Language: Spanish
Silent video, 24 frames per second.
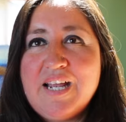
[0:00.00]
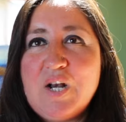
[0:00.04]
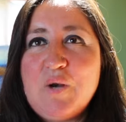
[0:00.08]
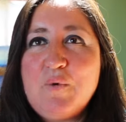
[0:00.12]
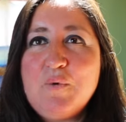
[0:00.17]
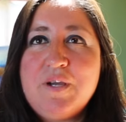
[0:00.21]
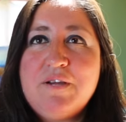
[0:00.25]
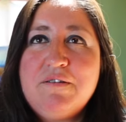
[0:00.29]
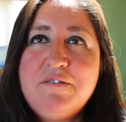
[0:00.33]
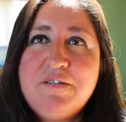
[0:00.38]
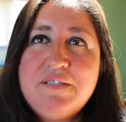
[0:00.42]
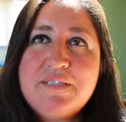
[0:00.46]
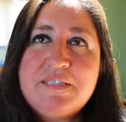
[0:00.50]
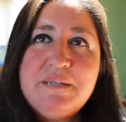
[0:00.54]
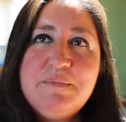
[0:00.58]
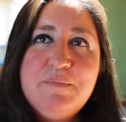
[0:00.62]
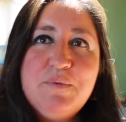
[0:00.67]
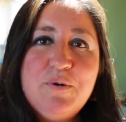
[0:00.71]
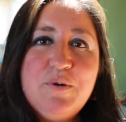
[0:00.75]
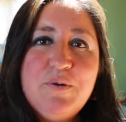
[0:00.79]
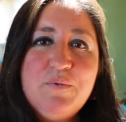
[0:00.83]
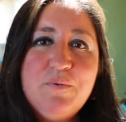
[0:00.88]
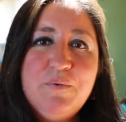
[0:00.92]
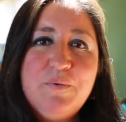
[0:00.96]
Luego
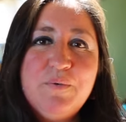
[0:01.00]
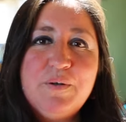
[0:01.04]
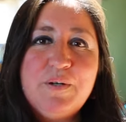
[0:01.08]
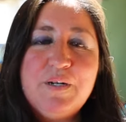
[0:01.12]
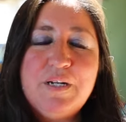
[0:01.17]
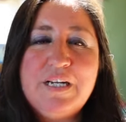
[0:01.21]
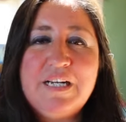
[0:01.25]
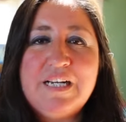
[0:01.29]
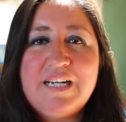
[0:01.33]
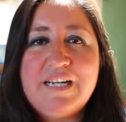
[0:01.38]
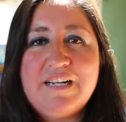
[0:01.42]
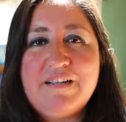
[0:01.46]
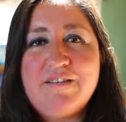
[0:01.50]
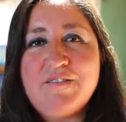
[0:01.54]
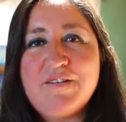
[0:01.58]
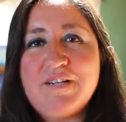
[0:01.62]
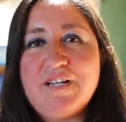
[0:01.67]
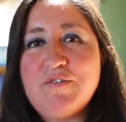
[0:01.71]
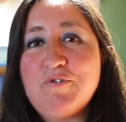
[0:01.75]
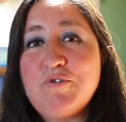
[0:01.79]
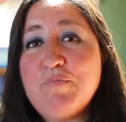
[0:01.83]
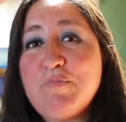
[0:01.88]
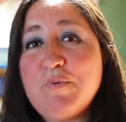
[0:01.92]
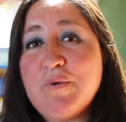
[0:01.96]
hicimos un, con
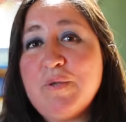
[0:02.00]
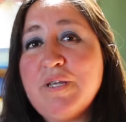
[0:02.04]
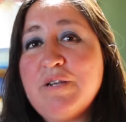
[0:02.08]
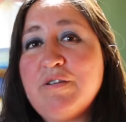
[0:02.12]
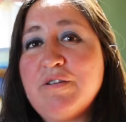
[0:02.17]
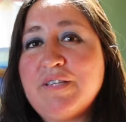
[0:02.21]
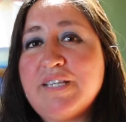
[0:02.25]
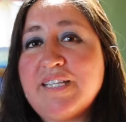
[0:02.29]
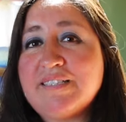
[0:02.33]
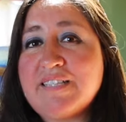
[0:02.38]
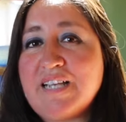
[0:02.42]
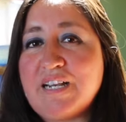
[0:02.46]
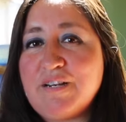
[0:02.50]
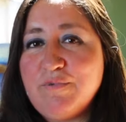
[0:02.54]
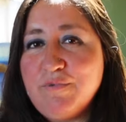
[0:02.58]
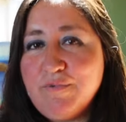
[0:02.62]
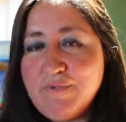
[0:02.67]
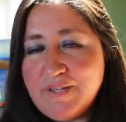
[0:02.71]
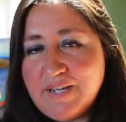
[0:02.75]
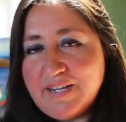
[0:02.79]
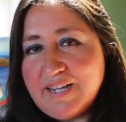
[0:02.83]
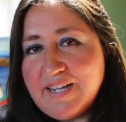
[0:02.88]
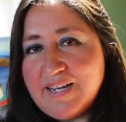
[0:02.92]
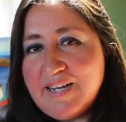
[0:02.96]
el grupo de,
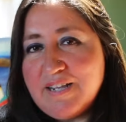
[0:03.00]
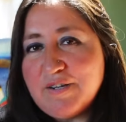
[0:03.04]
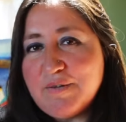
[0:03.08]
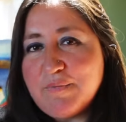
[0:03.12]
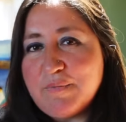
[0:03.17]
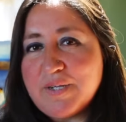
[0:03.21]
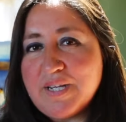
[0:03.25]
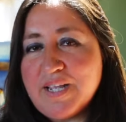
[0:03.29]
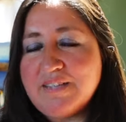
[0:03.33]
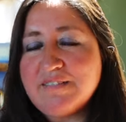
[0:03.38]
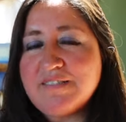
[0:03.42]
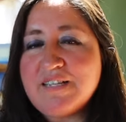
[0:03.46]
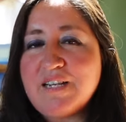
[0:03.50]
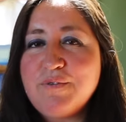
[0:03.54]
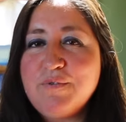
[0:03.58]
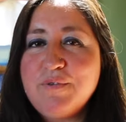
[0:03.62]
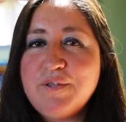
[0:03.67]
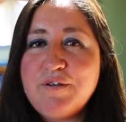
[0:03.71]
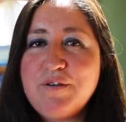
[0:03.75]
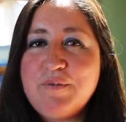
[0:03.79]
salud, acá en la comunidad de salud